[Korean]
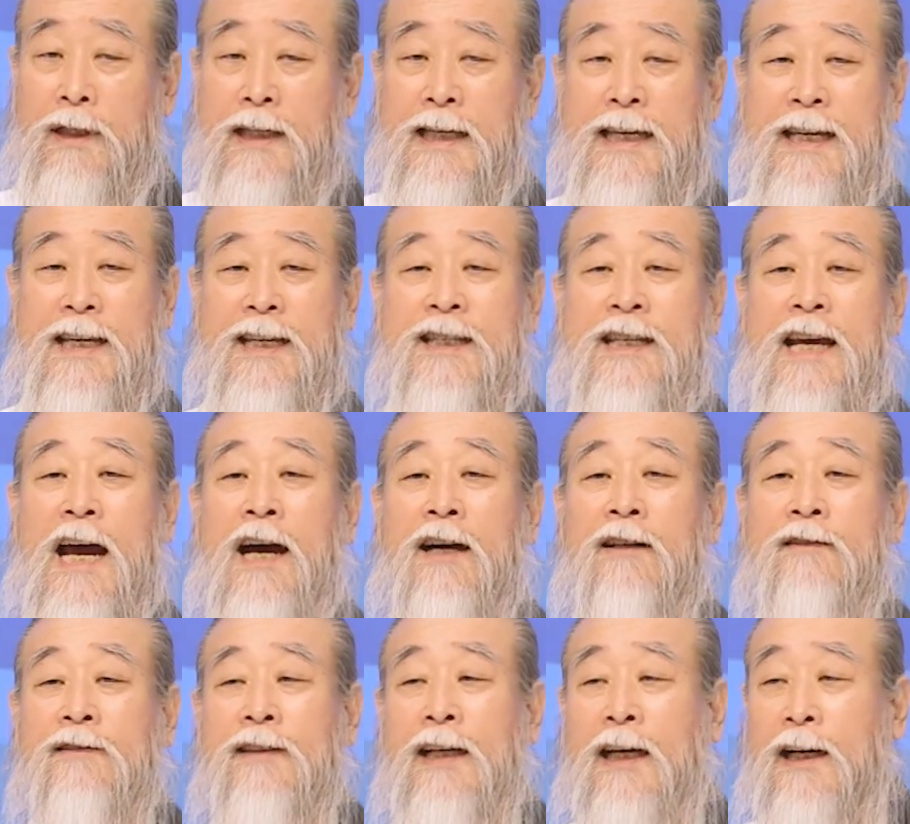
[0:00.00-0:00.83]
이
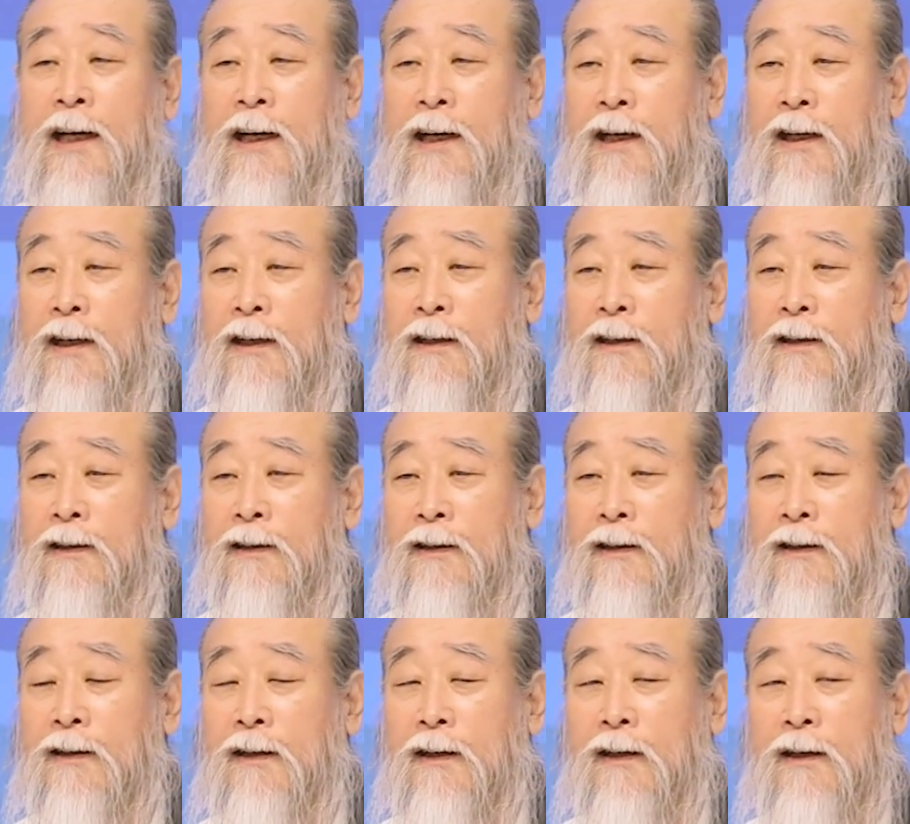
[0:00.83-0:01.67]
작은 나라가
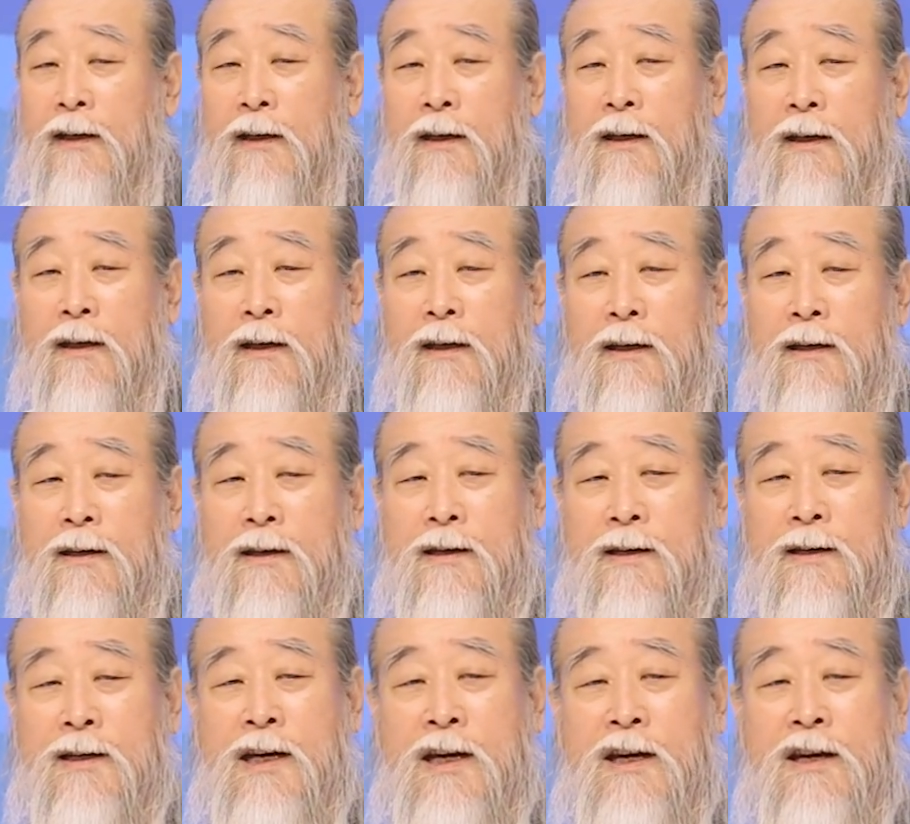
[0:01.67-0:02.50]

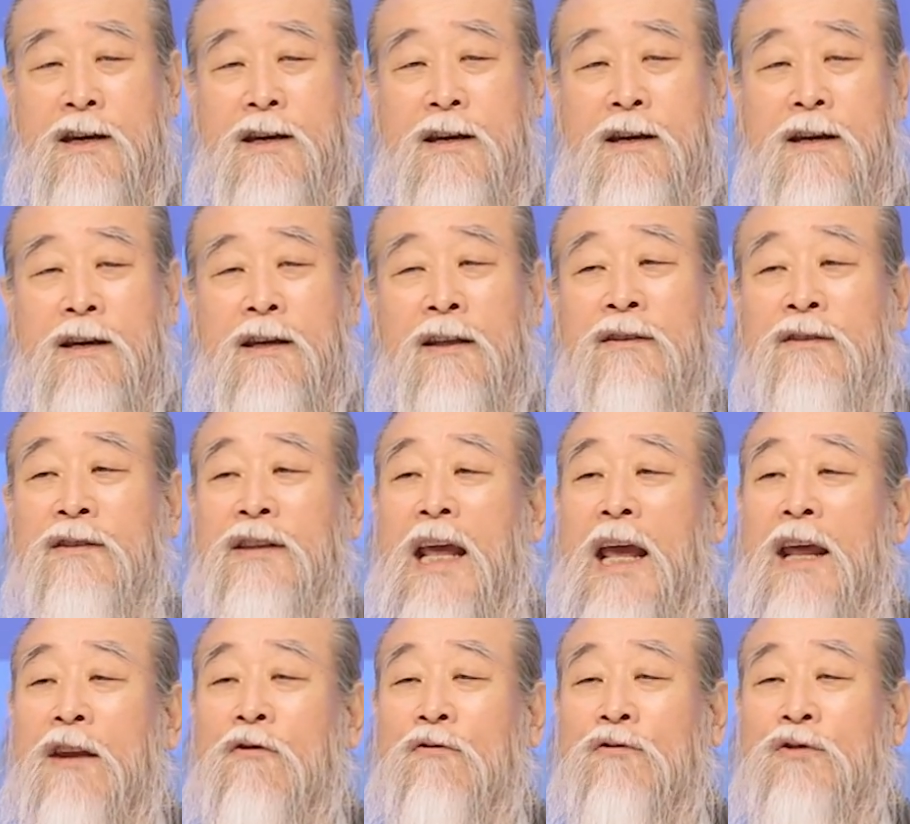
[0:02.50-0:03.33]
큰
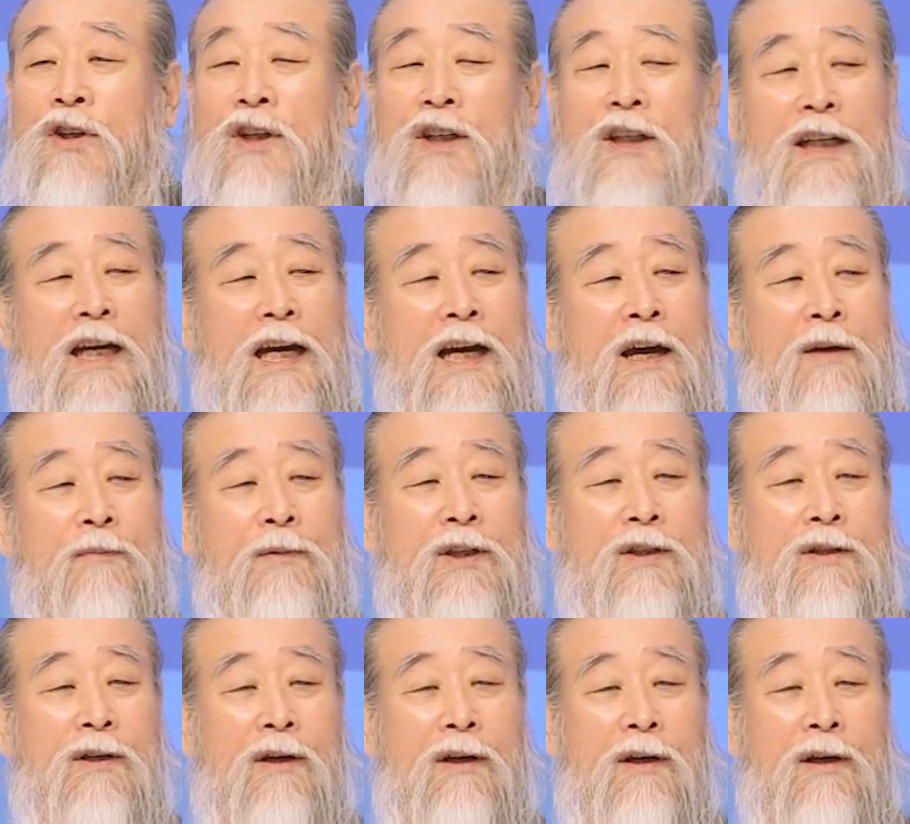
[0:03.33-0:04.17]
대륙들이라
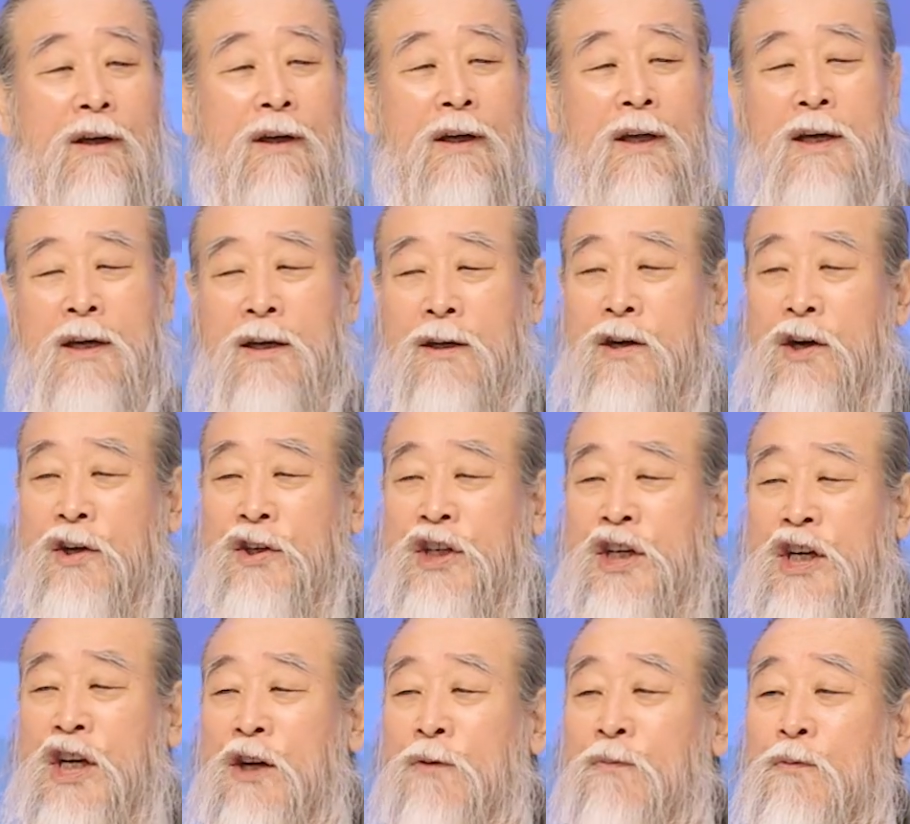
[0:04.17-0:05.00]
하면서 그
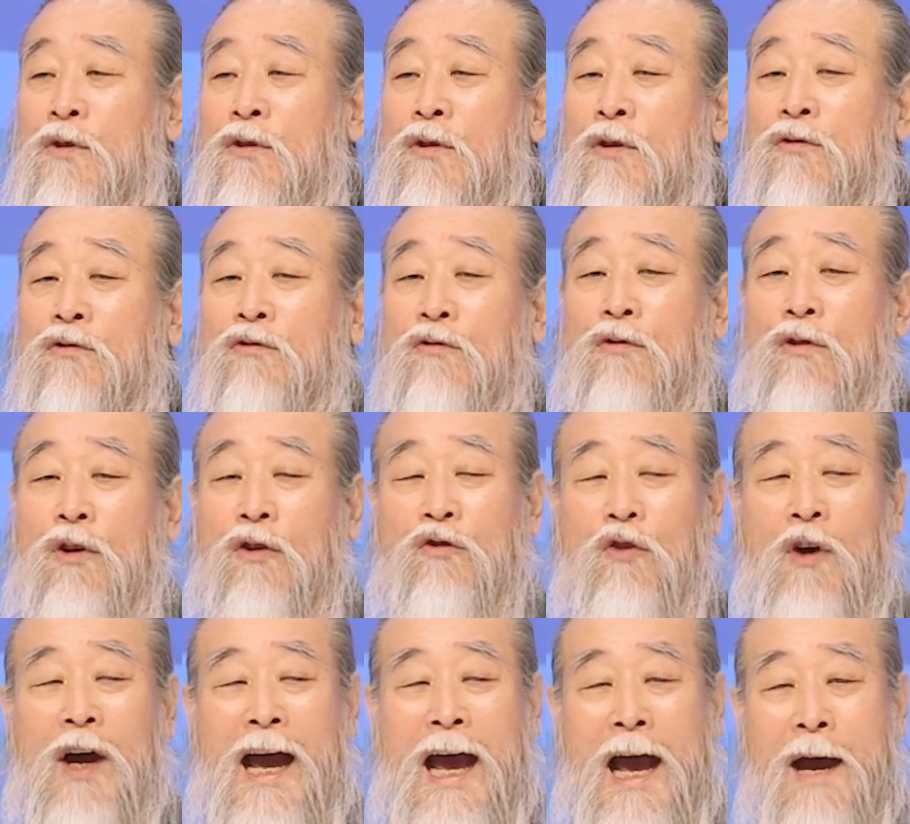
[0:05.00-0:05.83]
힘으로
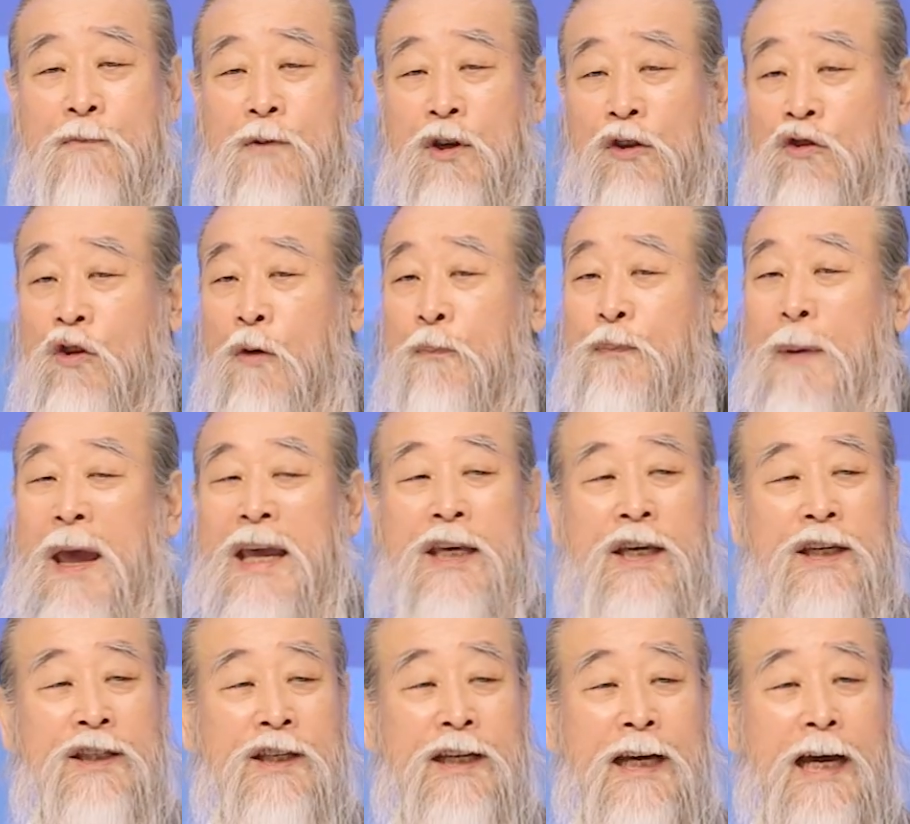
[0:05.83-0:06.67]
눌러도 아무것도
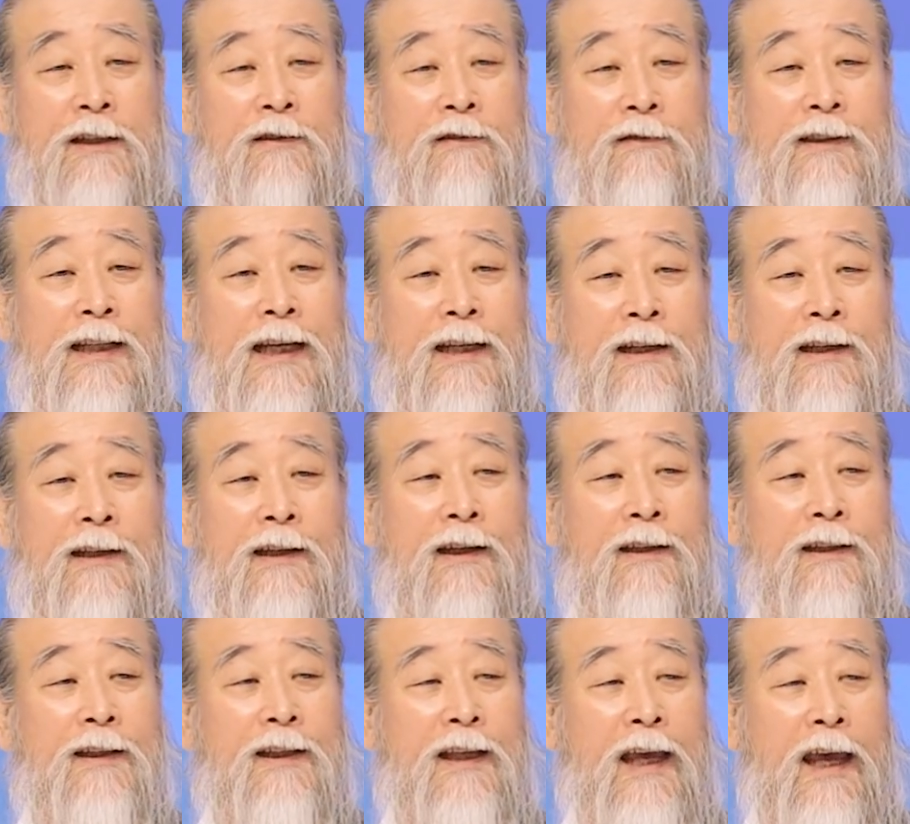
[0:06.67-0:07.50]
뺏기지 않은
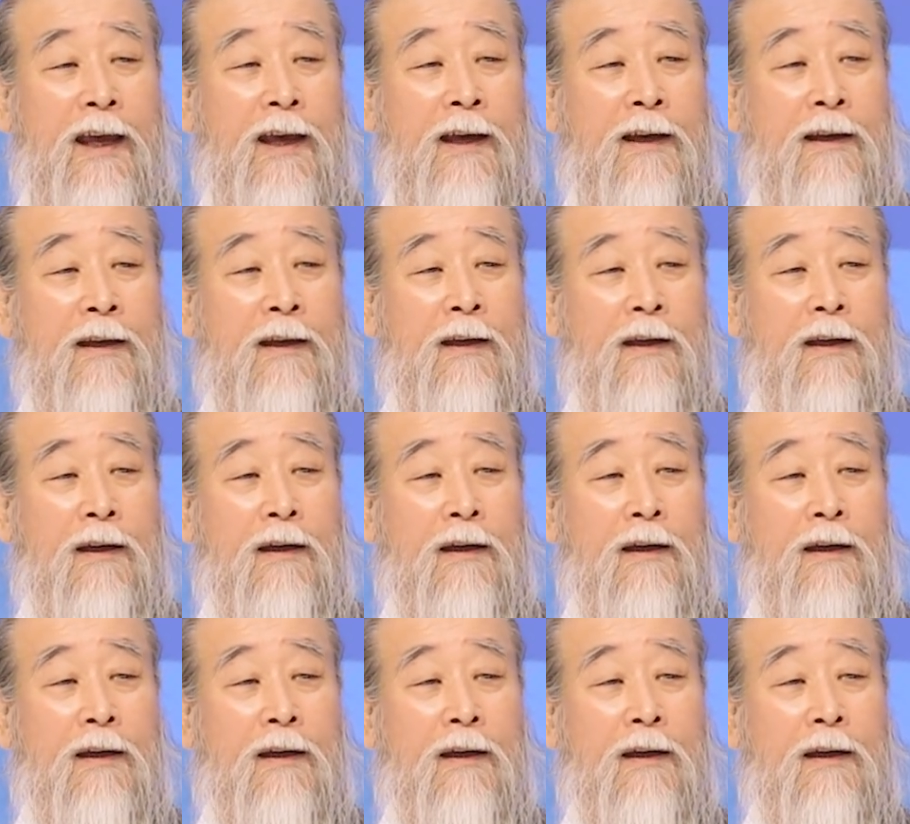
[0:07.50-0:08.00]
나라야 이게